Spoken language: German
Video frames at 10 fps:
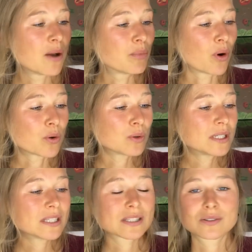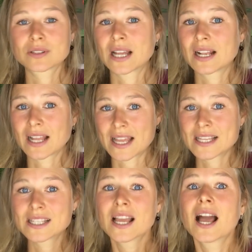Brokkoli ist total
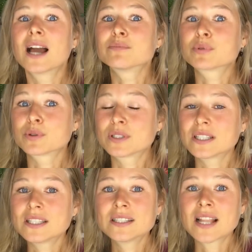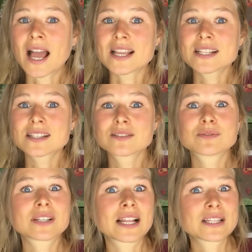reich an Protein, Eisen
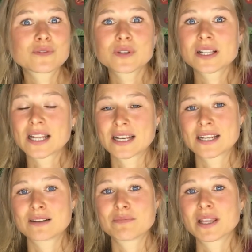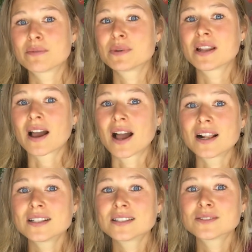und ganz vielen anderen mehr
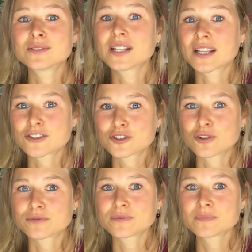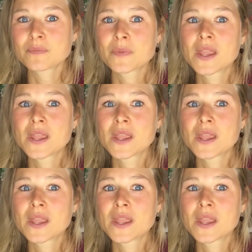Mineralien und Nährstoffen.